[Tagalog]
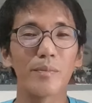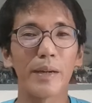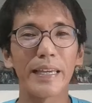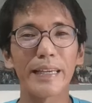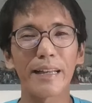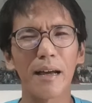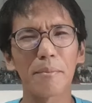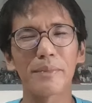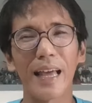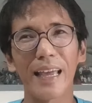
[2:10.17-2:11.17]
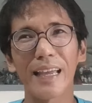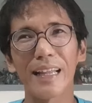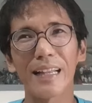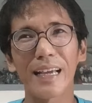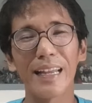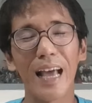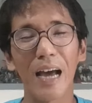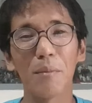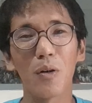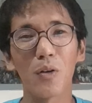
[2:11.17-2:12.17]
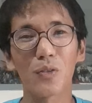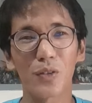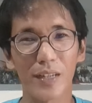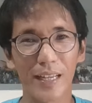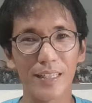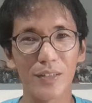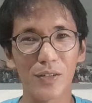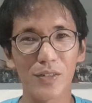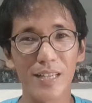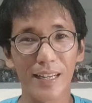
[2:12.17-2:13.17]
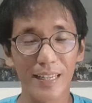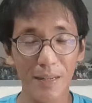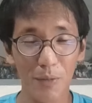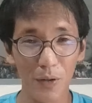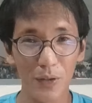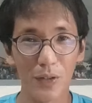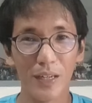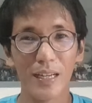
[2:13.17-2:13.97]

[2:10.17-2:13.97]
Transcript: Mahirap dahil kailangan mo kontrolin yung sarili mo.